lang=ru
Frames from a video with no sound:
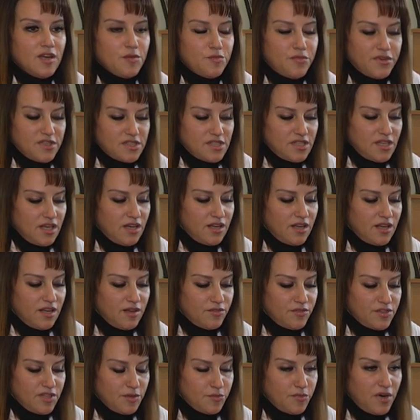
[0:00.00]
прицельное полное
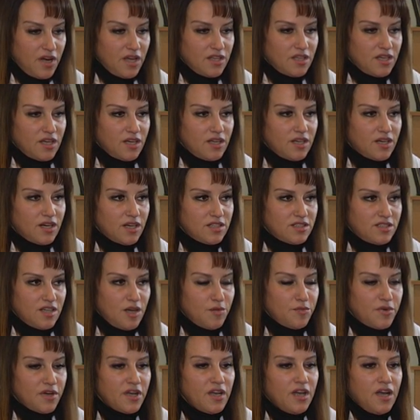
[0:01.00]
внимание и хотя
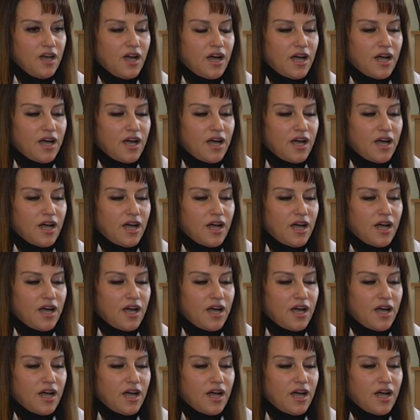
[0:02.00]
бы